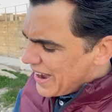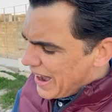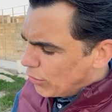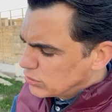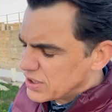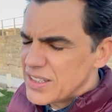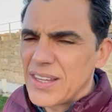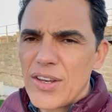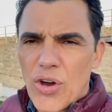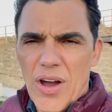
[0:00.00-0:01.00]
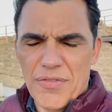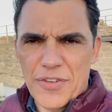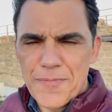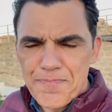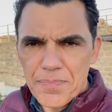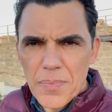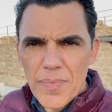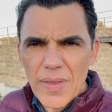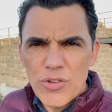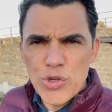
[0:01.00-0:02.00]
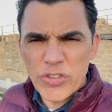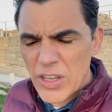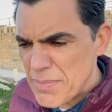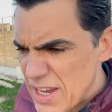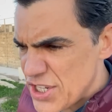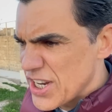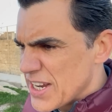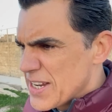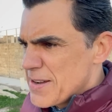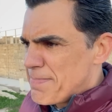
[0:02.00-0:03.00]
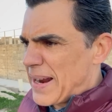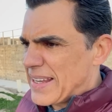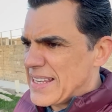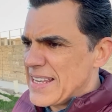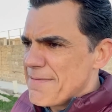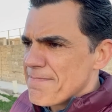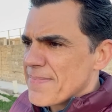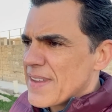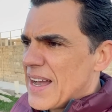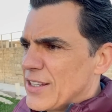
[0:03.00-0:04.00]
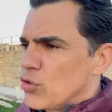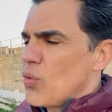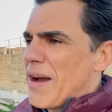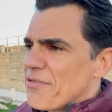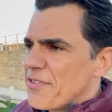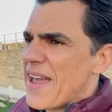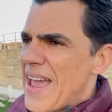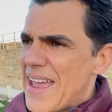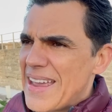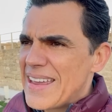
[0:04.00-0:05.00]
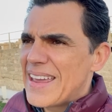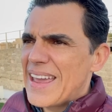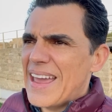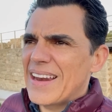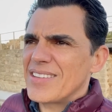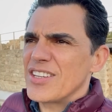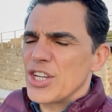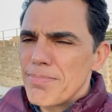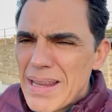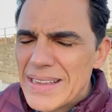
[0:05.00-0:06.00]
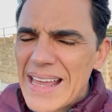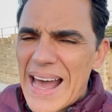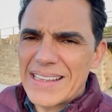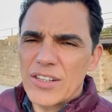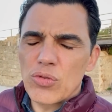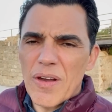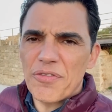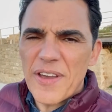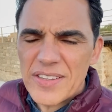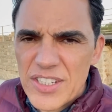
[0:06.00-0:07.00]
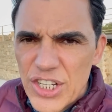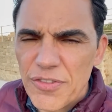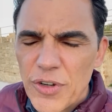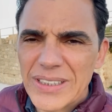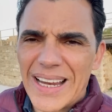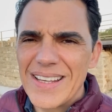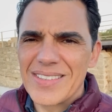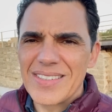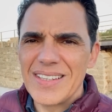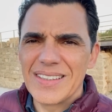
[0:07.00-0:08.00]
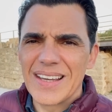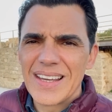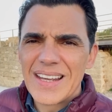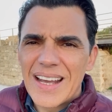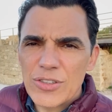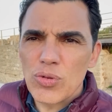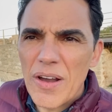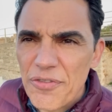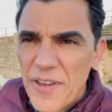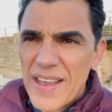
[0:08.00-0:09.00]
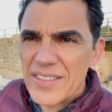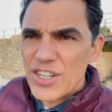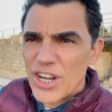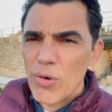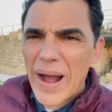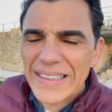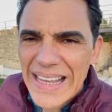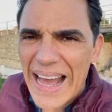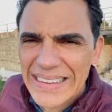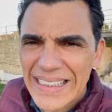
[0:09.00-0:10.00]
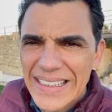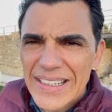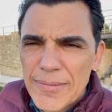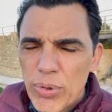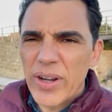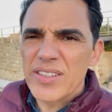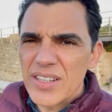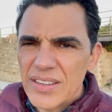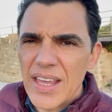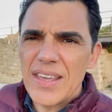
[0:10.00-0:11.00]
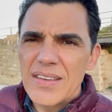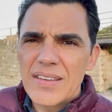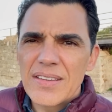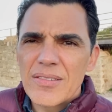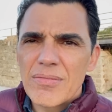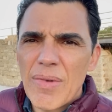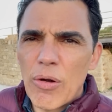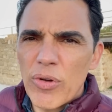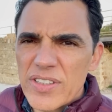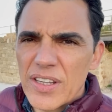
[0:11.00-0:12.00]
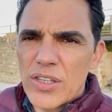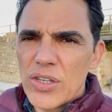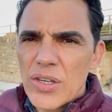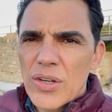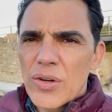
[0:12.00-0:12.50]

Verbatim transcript: ao 39, justamente para que a sua fé ela seja blindada, a sua fé seja fortalecida, a sua fé seja guardada, porque se tem uma coisa que